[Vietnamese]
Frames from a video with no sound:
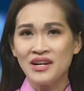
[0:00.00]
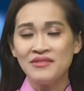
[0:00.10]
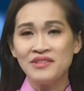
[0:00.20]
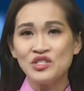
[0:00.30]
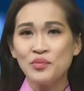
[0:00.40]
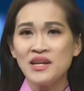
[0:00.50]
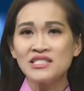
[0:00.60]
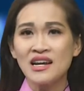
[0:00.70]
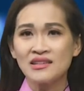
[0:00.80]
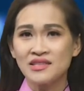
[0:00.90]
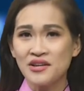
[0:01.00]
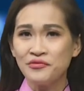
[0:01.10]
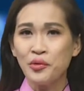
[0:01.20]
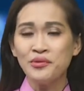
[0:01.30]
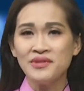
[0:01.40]
và cho biết rằng tỷ
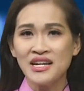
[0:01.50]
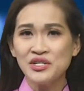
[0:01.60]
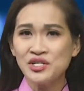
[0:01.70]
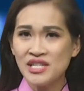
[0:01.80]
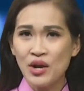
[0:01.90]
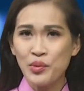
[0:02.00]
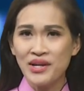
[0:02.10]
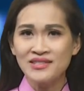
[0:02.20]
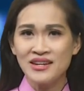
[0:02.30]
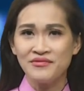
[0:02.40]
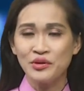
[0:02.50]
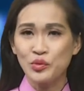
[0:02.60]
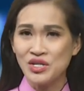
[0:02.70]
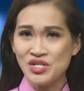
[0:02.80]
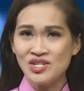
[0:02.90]
phú đã đưa ra quyết định vào
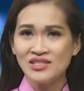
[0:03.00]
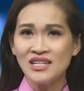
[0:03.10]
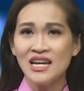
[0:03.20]
tuần trước